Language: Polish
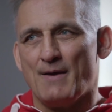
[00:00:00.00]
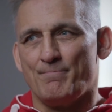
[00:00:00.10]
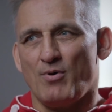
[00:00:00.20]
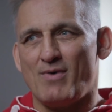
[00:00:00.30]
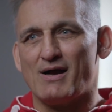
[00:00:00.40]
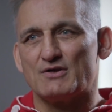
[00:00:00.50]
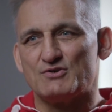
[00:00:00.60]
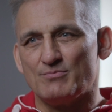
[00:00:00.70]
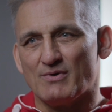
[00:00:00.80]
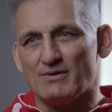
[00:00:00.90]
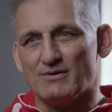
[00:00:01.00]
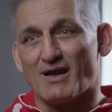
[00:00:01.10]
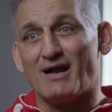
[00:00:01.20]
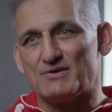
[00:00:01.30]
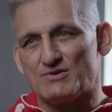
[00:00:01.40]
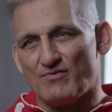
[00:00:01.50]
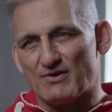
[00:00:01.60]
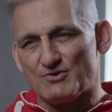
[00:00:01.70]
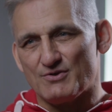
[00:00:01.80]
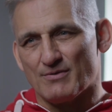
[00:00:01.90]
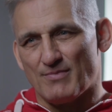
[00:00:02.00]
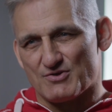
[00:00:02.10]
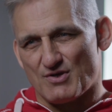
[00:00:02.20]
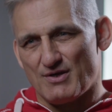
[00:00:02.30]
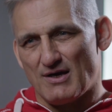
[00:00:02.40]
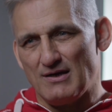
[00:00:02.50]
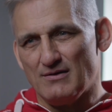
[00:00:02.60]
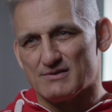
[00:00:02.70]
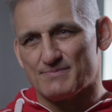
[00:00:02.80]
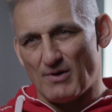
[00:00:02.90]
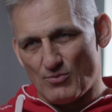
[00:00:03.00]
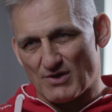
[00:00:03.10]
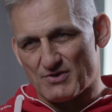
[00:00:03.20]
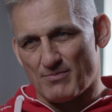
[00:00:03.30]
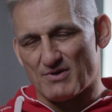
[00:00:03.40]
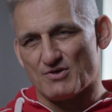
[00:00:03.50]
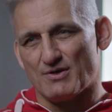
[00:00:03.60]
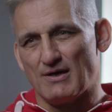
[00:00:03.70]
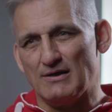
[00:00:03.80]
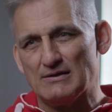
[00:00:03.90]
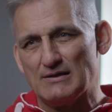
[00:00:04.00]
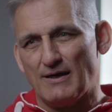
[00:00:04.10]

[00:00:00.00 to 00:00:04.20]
pomagać im realizować ich marzenia, spełniać te marzenia.